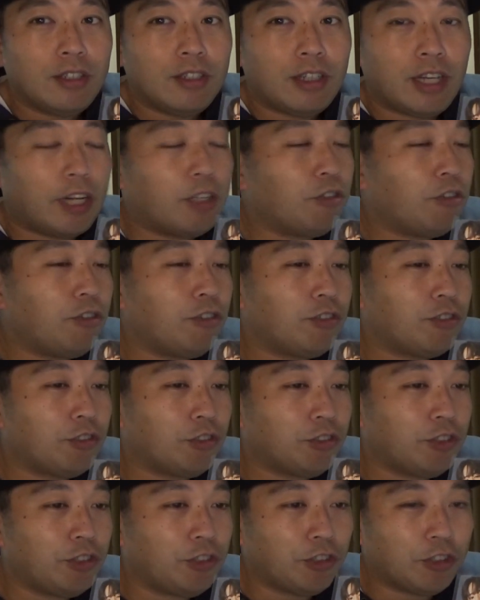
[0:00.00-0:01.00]
あの、
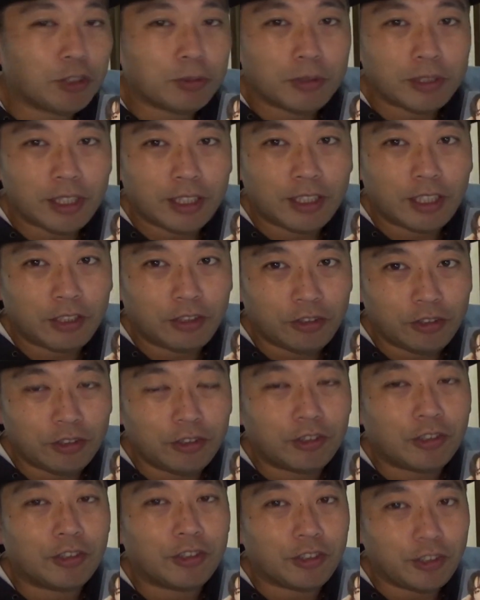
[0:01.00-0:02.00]
そういうこともやったとい
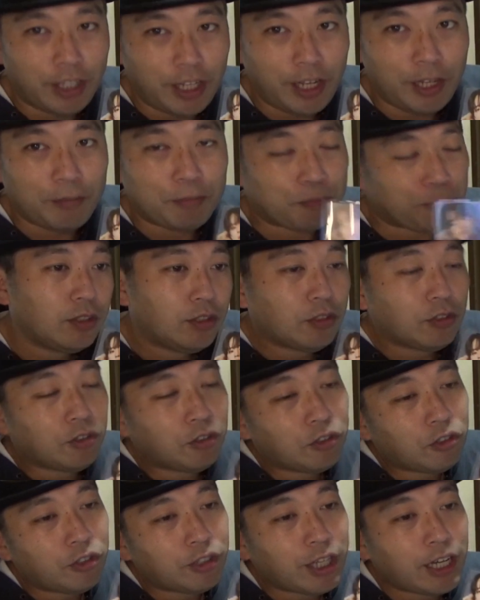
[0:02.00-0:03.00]
うことで、ちょう
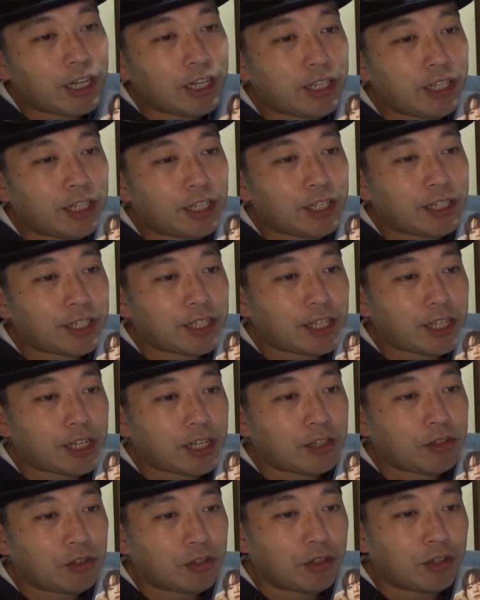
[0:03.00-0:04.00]
どこの第2期
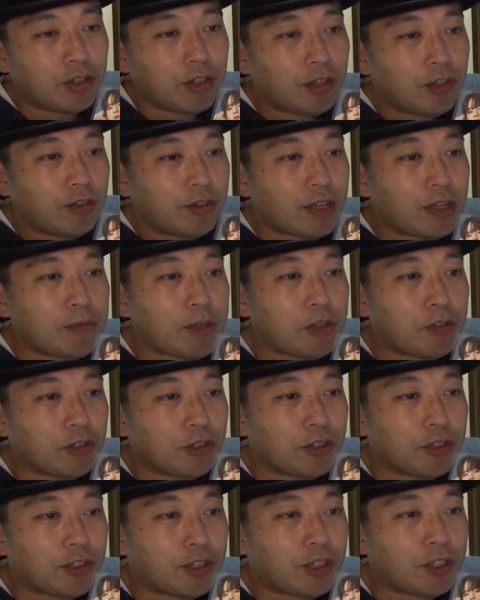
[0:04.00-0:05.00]
生のための
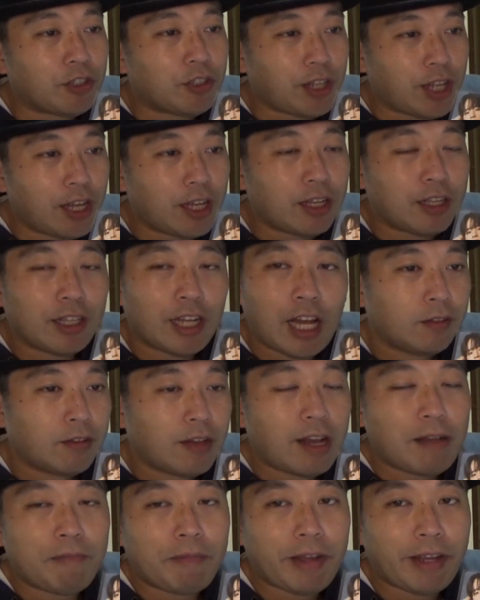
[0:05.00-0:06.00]
グッズのね、
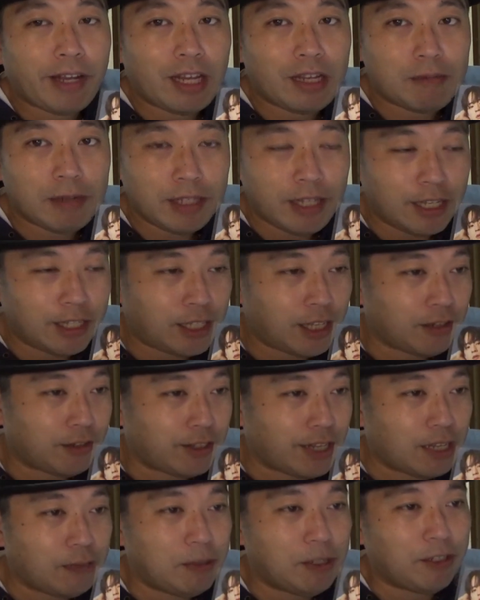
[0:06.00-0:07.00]
販売が今できている
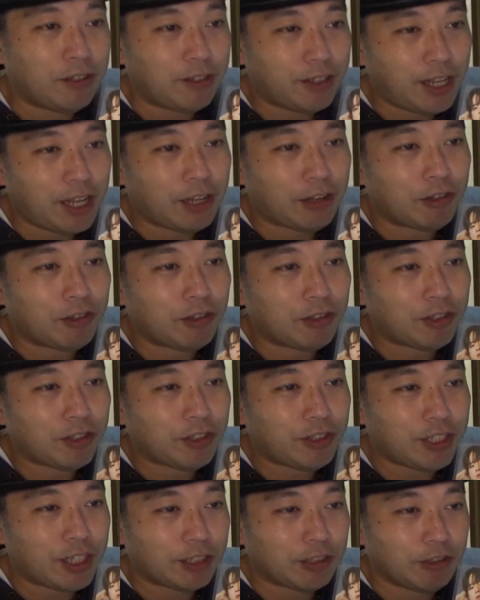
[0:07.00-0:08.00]
タイミングで、この
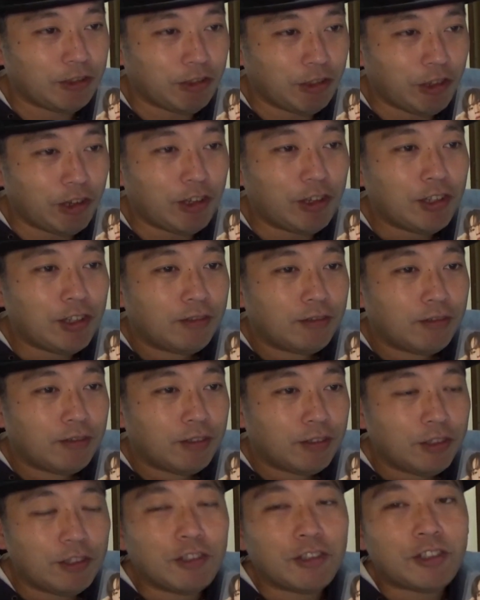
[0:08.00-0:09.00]
俊也くんの
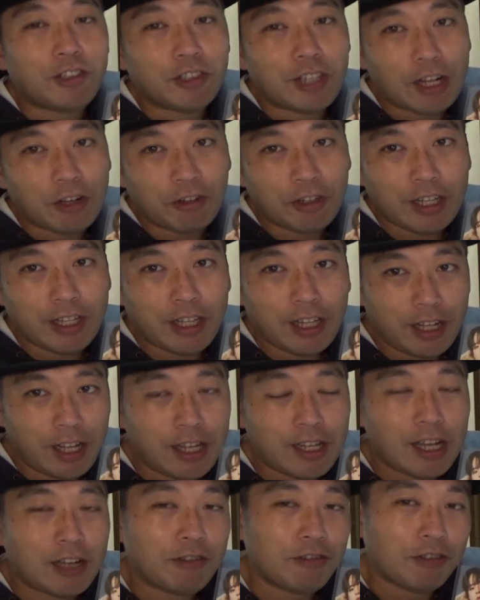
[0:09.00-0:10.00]
ニュースがこうやって
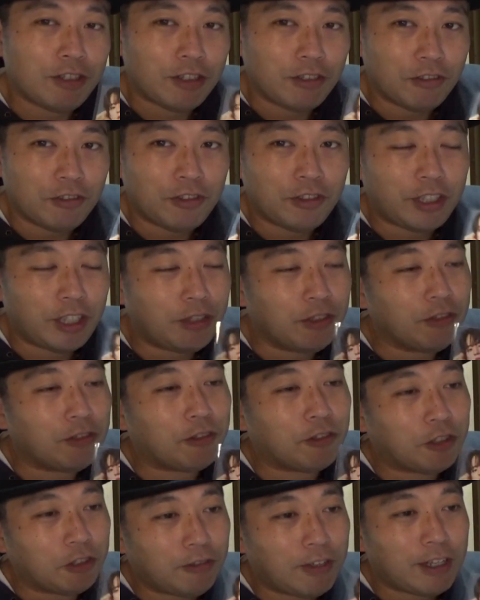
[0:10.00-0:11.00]
ね、ヤフーに載るっていう
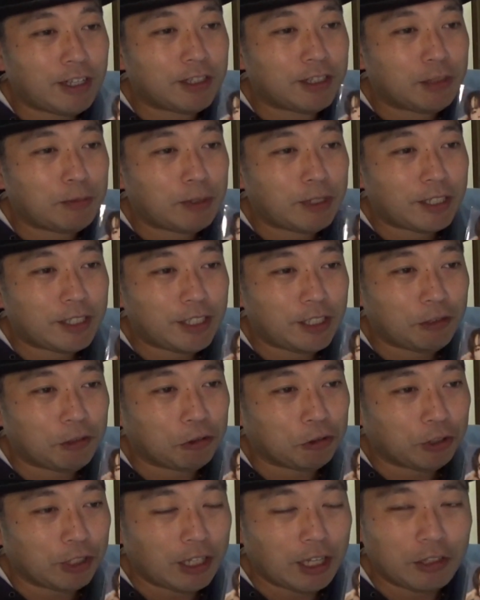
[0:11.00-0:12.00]
ことは素晴らしい
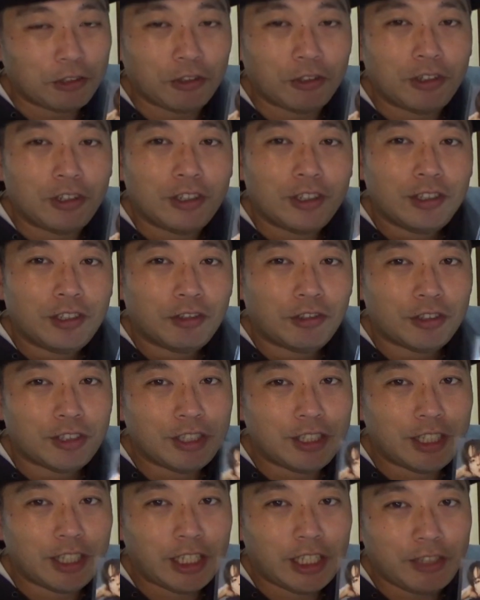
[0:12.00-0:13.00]
ことだなと、個
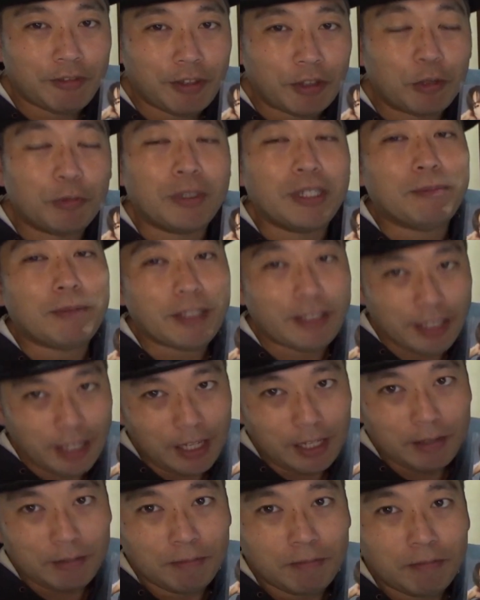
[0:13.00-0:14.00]
人的には思いますね。